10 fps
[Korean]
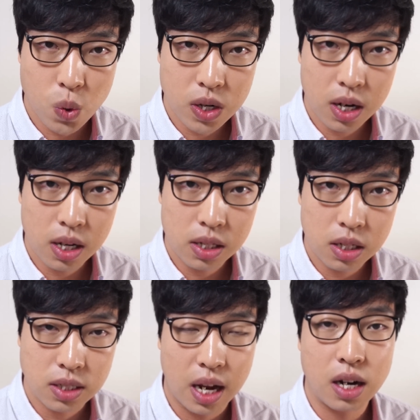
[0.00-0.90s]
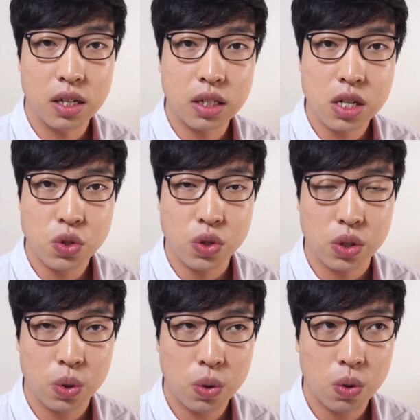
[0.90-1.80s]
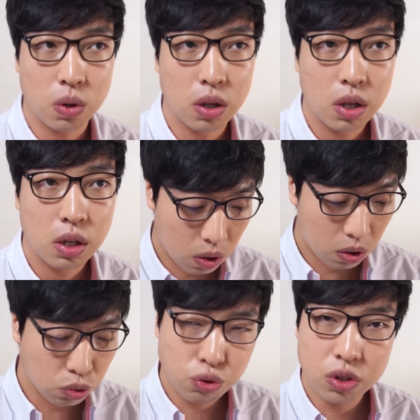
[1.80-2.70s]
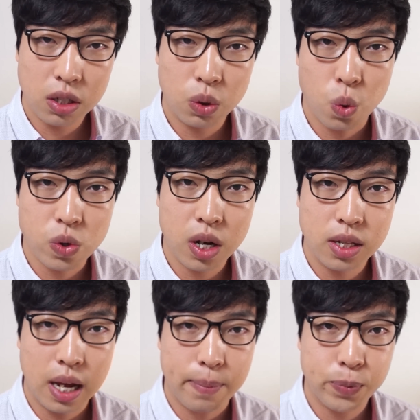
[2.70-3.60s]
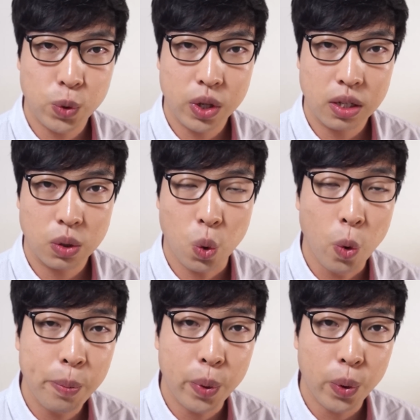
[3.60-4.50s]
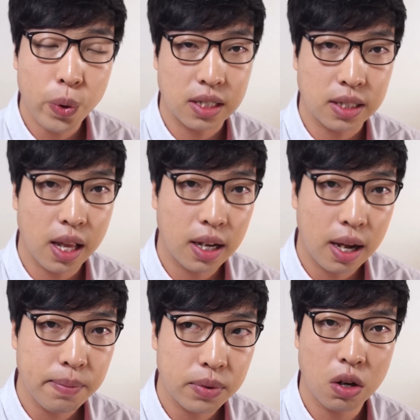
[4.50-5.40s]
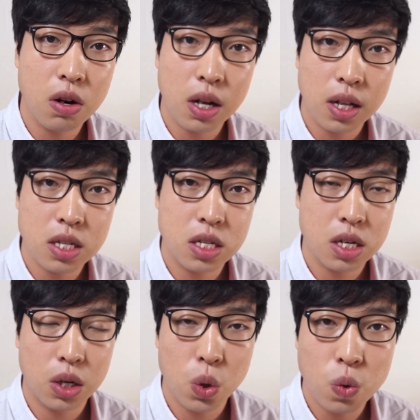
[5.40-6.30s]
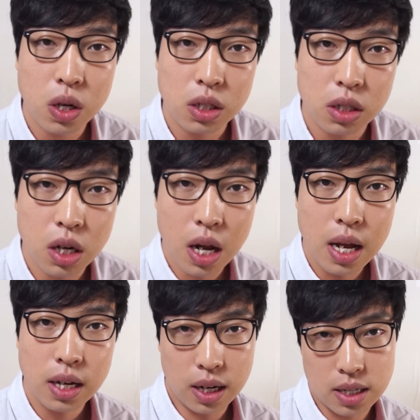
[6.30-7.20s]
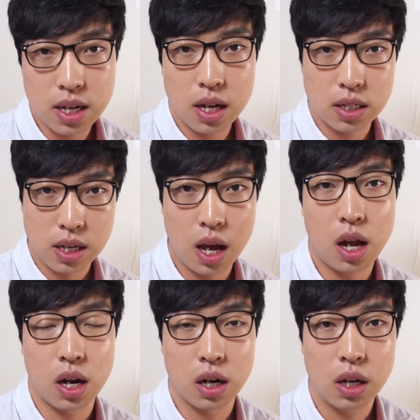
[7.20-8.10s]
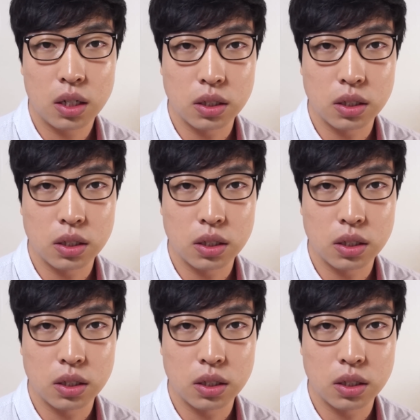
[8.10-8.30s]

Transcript: 공간을 잘 느낄 수 있도록 우주라는 공간에 압도되는 공포, 기대감, 현란한 시각 효과들을 가장 잘